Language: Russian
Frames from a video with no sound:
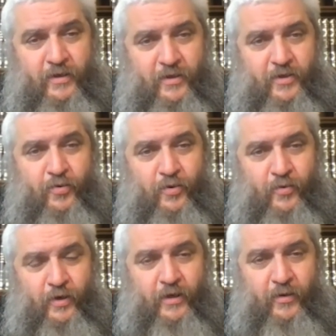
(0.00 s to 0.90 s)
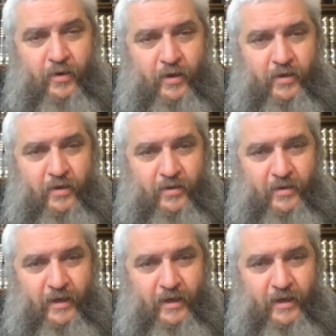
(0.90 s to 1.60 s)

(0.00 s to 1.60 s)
э, шхуну или город э,